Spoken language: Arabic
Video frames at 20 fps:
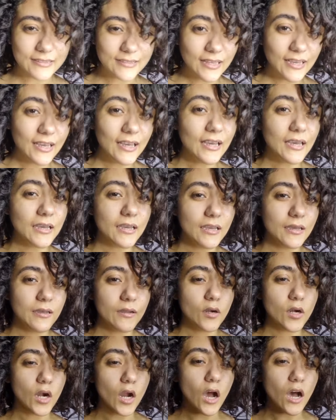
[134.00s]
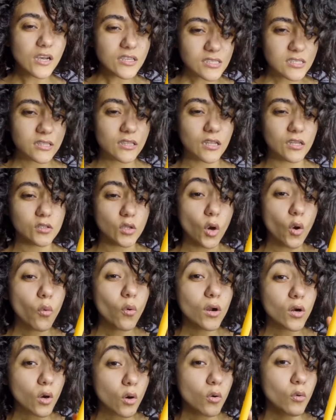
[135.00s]
ده اصلا
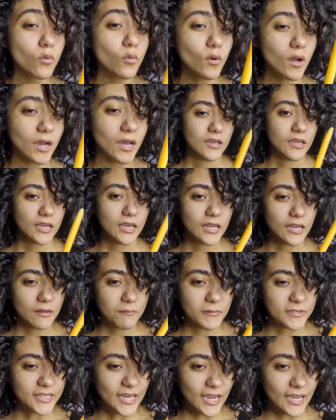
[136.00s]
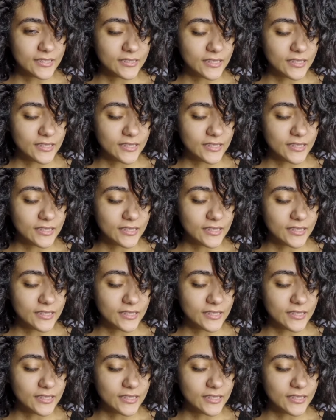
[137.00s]
هو جوه البتاع